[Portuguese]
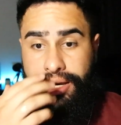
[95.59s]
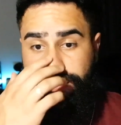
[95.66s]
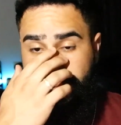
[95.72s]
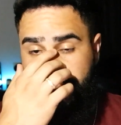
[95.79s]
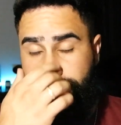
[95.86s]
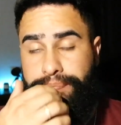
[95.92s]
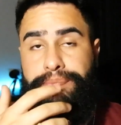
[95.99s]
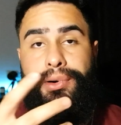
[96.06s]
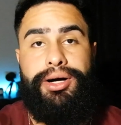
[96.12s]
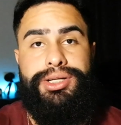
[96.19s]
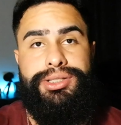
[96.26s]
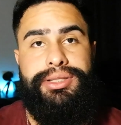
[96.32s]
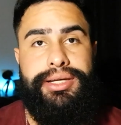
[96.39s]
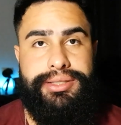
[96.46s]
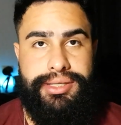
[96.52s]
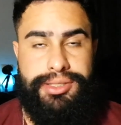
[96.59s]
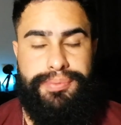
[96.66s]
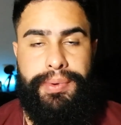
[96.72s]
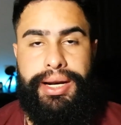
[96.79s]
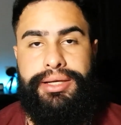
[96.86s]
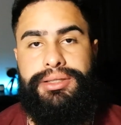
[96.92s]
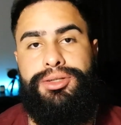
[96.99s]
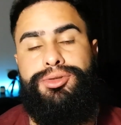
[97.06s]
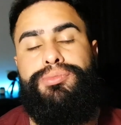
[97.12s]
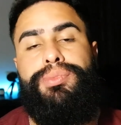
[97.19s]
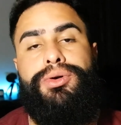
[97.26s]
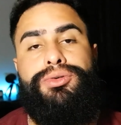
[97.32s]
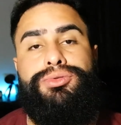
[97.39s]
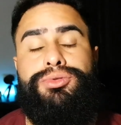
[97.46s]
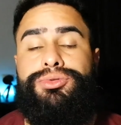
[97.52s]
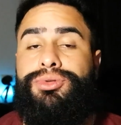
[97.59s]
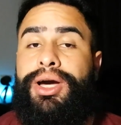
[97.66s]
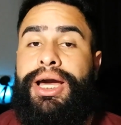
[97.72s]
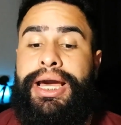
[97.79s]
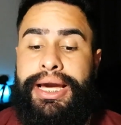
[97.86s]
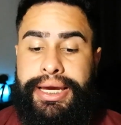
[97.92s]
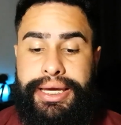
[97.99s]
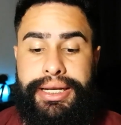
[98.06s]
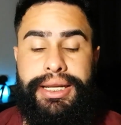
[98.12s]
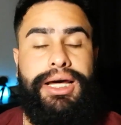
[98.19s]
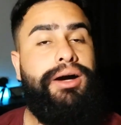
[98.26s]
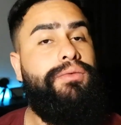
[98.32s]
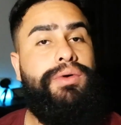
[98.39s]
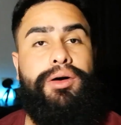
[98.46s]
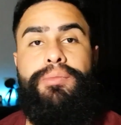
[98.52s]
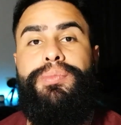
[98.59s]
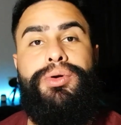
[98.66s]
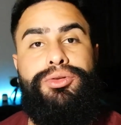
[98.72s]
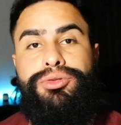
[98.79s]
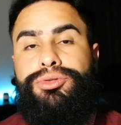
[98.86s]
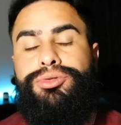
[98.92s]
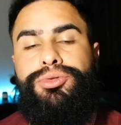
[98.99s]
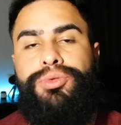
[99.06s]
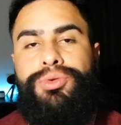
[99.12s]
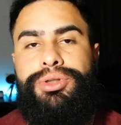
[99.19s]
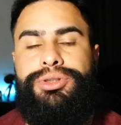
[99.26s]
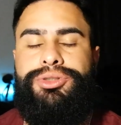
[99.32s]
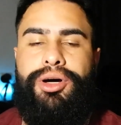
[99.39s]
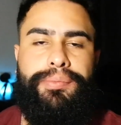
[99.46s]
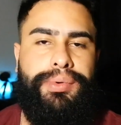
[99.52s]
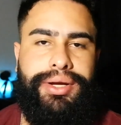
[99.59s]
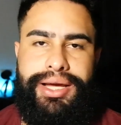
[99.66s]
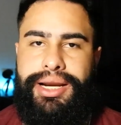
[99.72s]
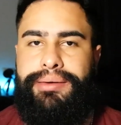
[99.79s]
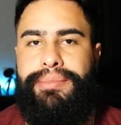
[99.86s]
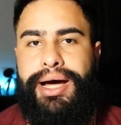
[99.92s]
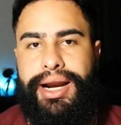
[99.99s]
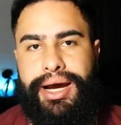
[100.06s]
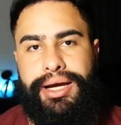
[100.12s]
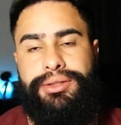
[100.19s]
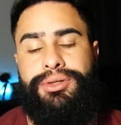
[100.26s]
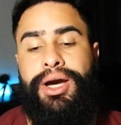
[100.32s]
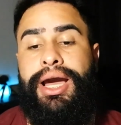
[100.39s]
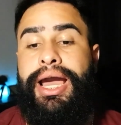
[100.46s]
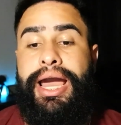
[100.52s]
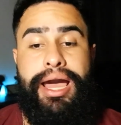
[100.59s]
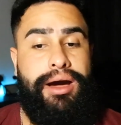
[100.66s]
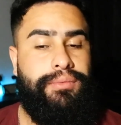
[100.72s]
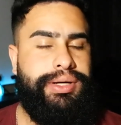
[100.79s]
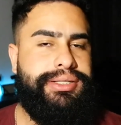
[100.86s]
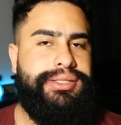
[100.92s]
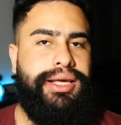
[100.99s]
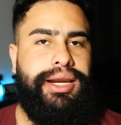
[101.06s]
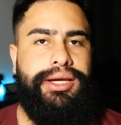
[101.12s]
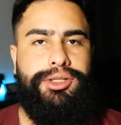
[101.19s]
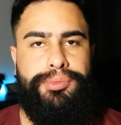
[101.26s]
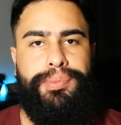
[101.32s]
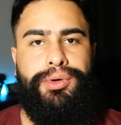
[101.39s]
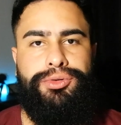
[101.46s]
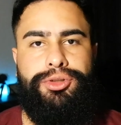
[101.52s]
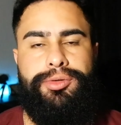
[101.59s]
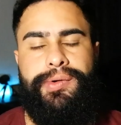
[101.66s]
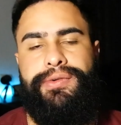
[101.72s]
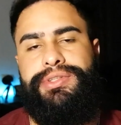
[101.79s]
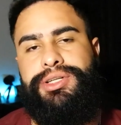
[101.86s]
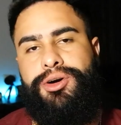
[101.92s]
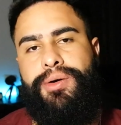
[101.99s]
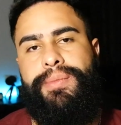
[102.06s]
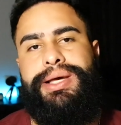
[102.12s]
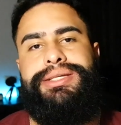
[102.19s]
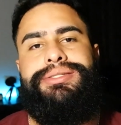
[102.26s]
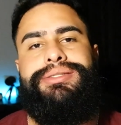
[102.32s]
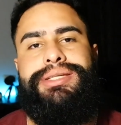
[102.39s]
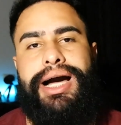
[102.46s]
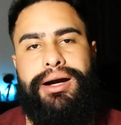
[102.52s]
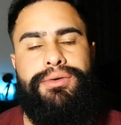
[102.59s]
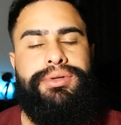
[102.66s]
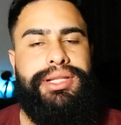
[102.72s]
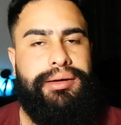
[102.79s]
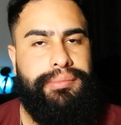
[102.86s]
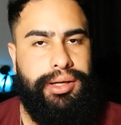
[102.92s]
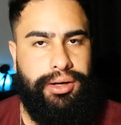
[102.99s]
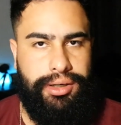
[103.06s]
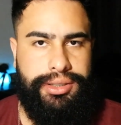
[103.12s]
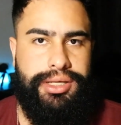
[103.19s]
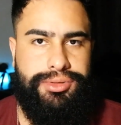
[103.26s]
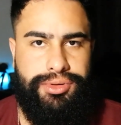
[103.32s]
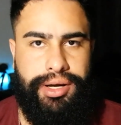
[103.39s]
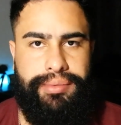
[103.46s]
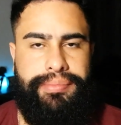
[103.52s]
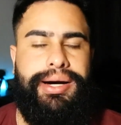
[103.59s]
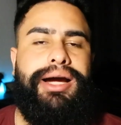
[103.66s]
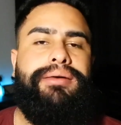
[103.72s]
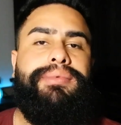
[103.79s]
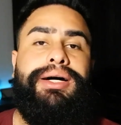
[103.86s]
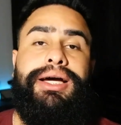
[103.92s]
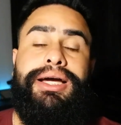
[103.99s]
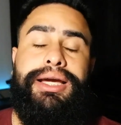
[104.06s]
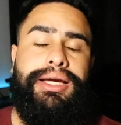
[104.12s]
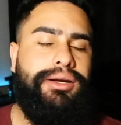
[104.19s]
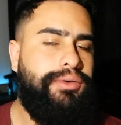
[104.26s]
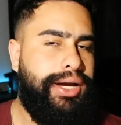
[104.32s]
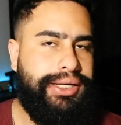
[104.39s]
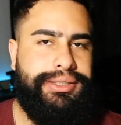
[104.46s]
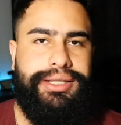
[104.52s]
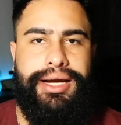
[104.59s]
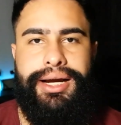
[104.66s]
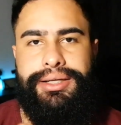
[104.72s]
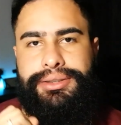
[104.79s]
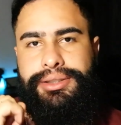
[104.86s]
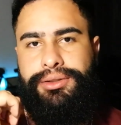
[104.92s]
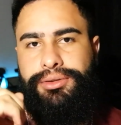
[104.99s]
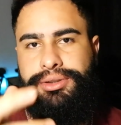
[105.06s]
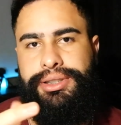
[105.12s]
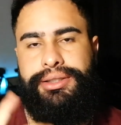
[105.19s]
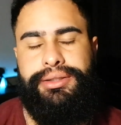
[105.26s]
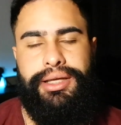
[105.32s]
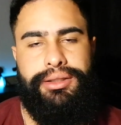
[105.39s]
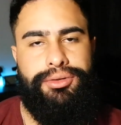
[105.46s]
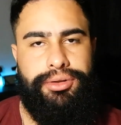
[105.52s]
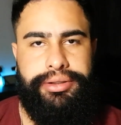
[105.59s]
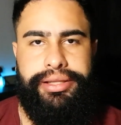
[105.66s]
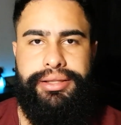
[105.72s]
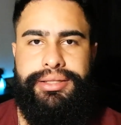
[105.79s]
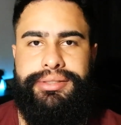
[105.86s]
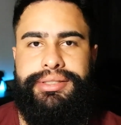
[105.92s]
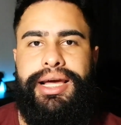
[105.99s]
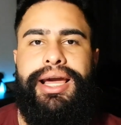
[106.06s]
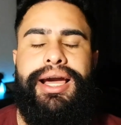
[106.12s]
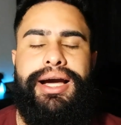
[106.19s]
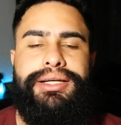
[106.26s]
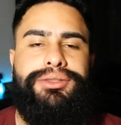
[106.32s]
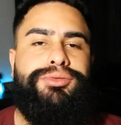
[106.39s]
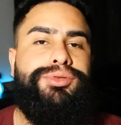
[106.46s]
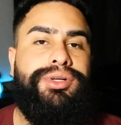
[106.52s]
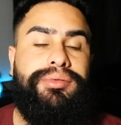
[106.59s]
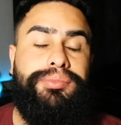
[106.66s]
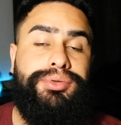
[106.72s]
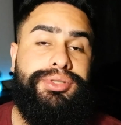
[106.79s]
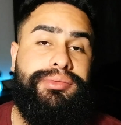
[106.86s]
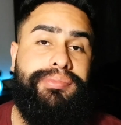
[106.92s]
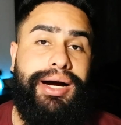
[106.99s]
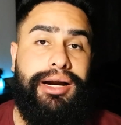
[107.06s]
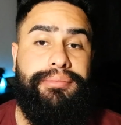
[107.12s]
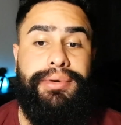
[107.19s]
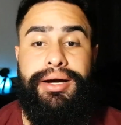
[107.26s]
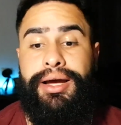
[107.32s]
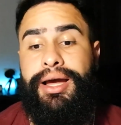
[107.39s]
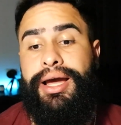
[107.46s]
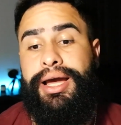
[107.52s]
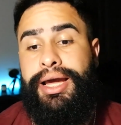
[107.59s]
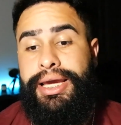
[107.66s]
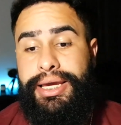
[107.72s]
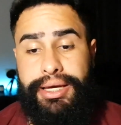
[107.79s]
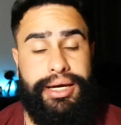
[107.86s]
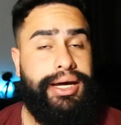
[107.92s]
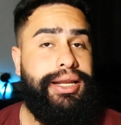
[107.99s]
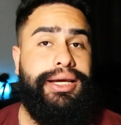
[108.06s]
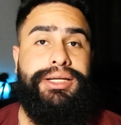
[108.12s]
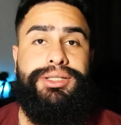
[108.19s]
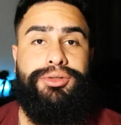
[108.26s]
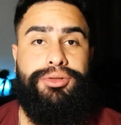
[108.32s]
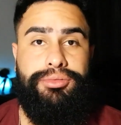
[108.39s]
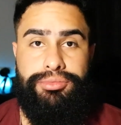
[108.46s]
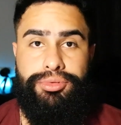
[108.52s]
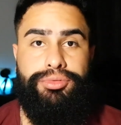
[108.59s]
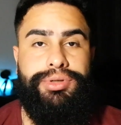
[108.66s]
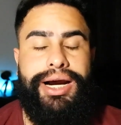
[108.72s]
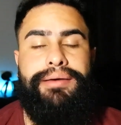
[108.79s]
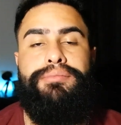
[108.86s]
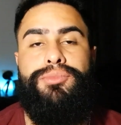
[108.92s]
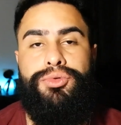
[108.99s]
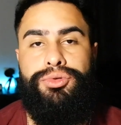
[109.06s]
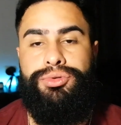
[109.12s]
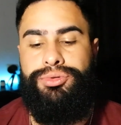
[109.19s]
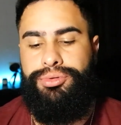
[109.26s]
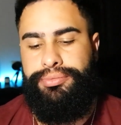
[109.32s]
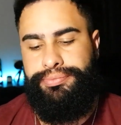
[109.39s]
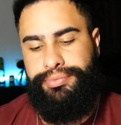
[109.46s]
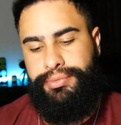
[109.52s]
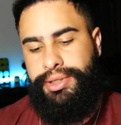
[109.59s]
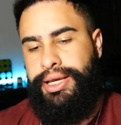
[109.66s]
Você pode ter essa experiência de um produto que não é um produto ruim só porque ele é barato, é um excelente produto para você começar a cuidar melhor da sua barba e não quer sair gastando 70, 80, 100 reais em um shampoo de barba e além de durar muito.